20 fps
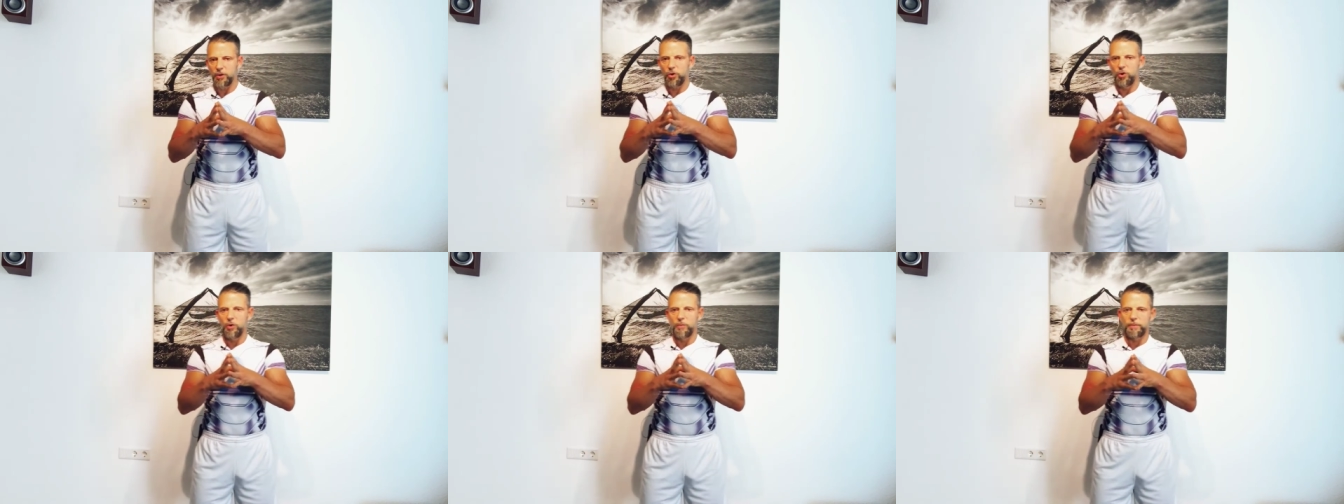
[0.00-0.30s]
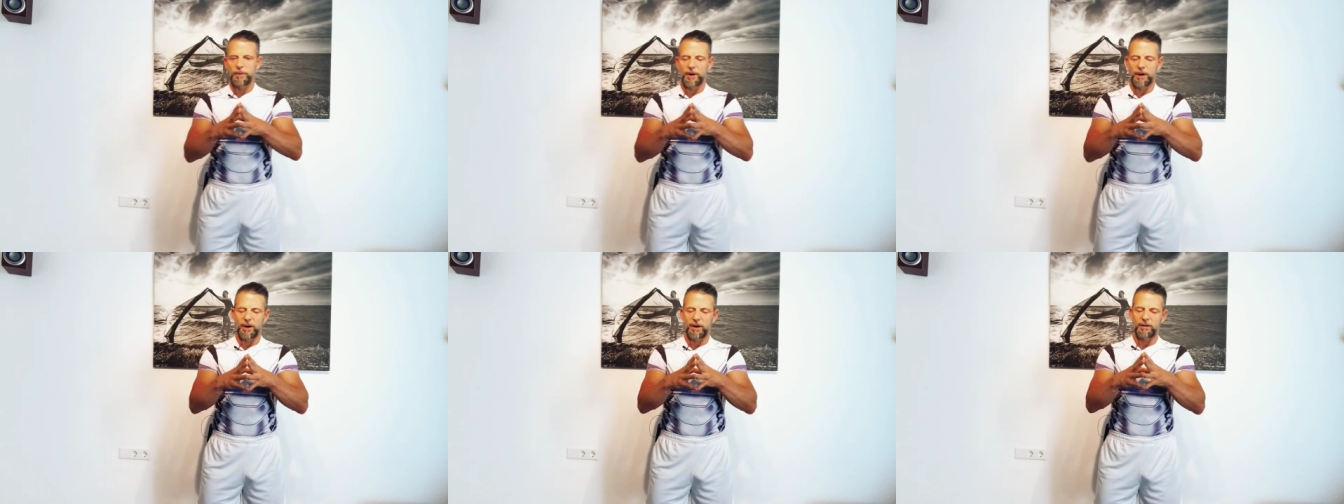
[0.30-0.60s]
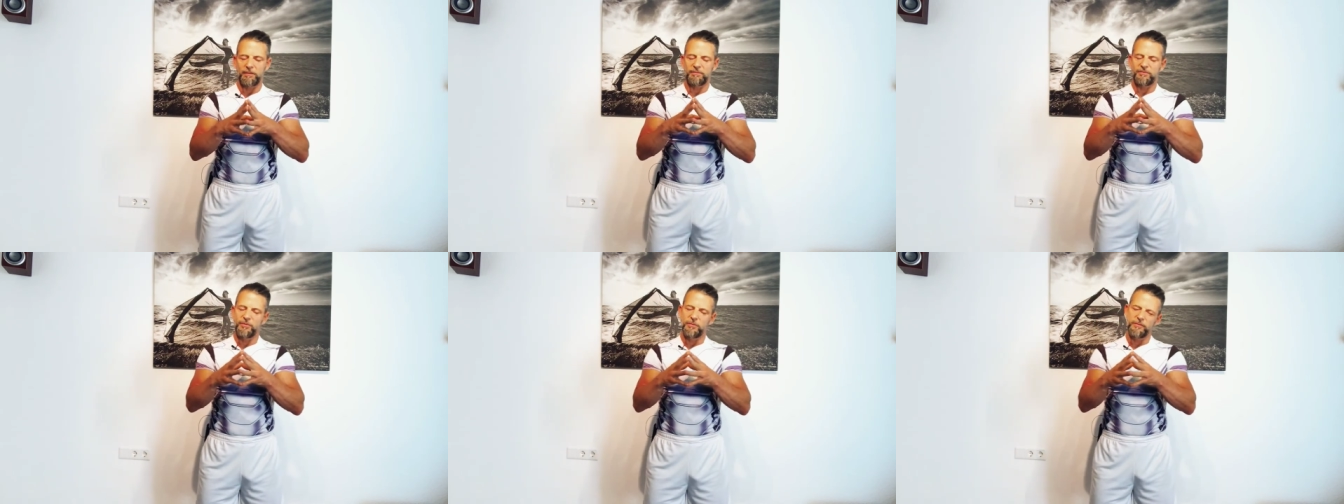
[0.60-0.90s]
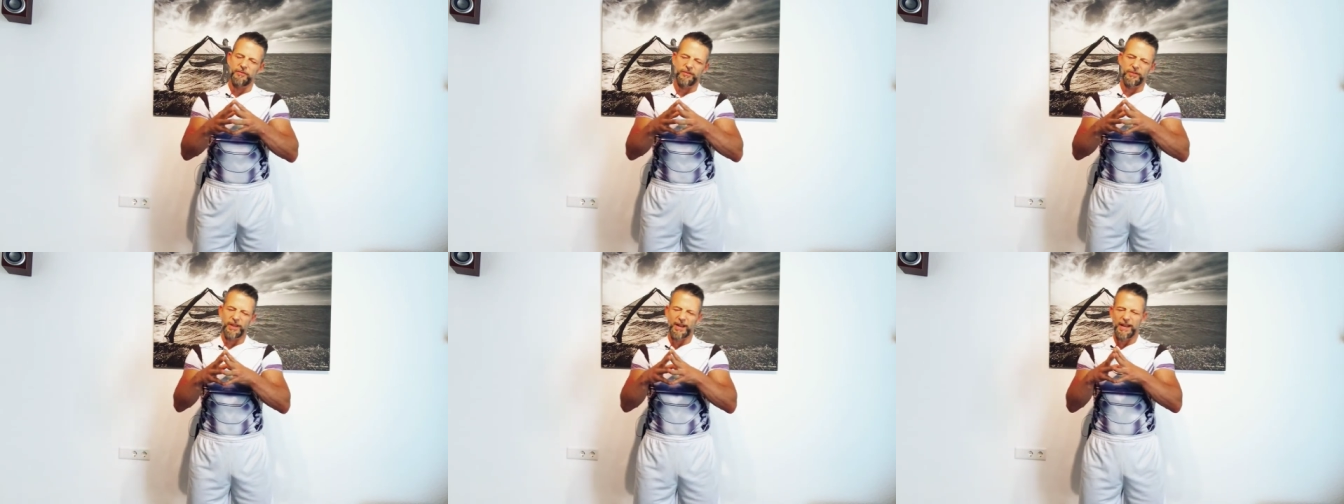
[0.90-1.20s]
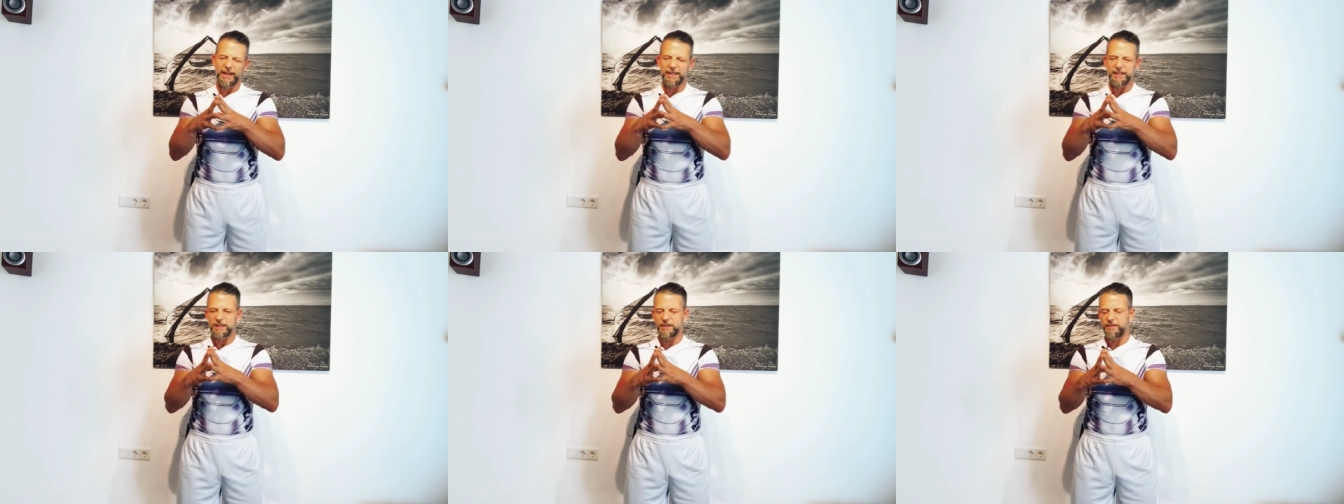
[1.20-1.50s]
über
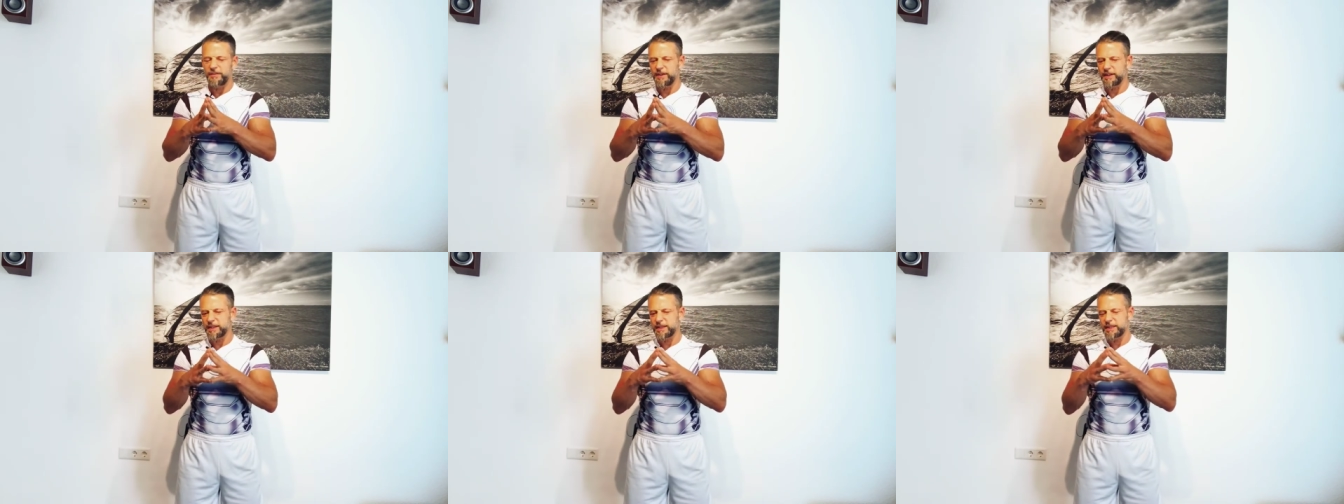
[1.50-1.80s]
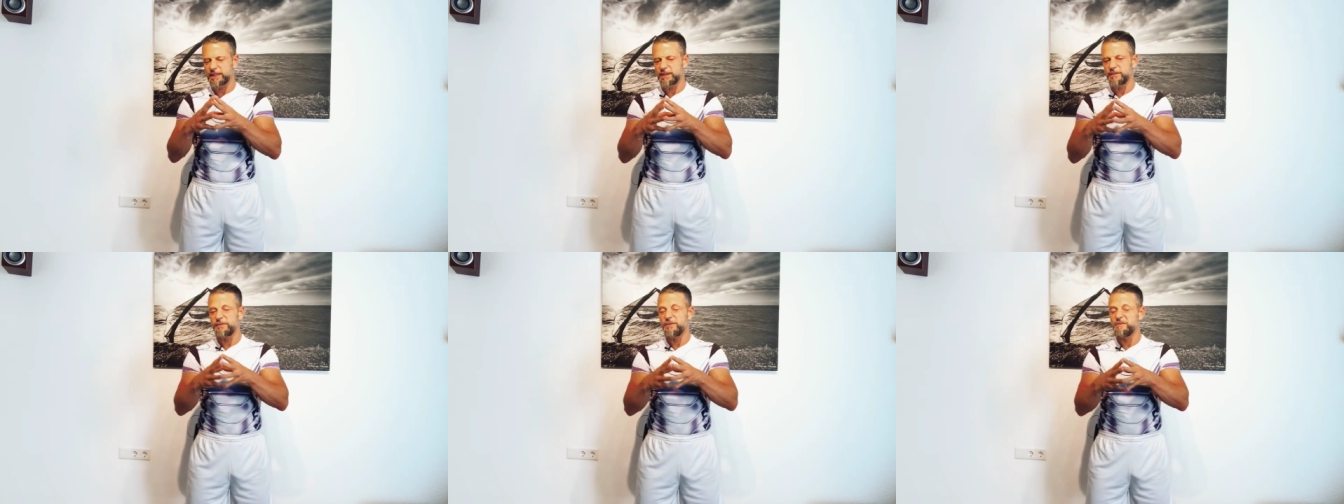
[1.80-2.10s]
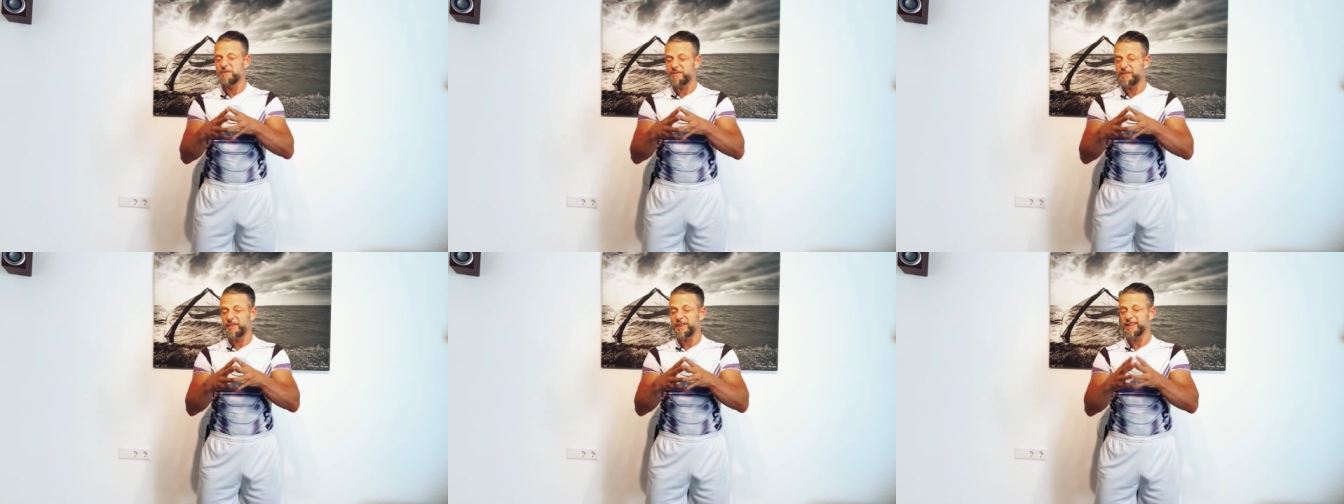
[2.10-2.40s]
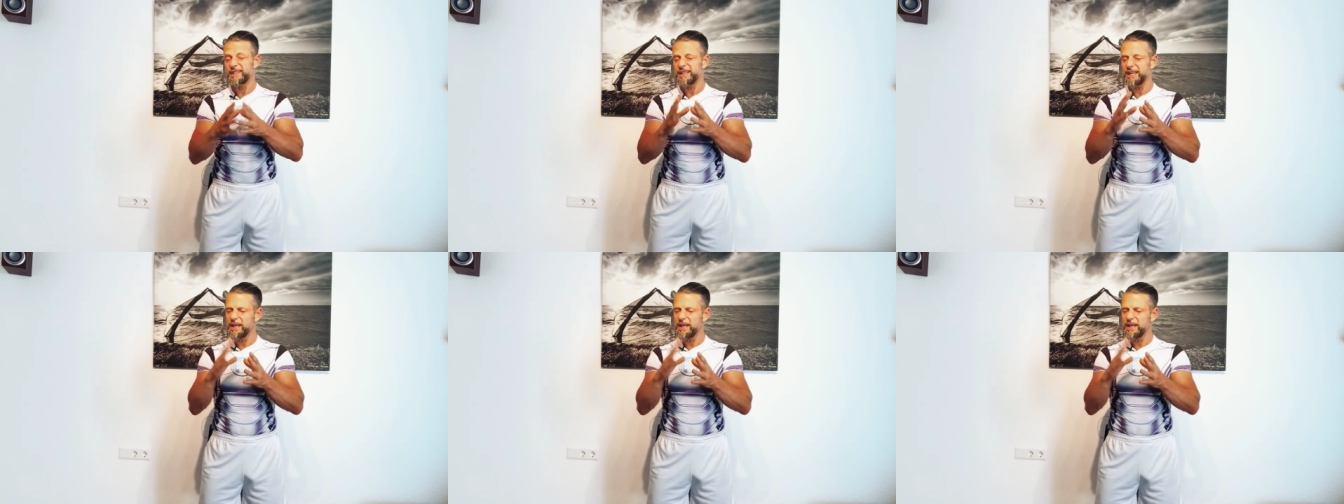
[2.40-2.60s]
35, 40, 45,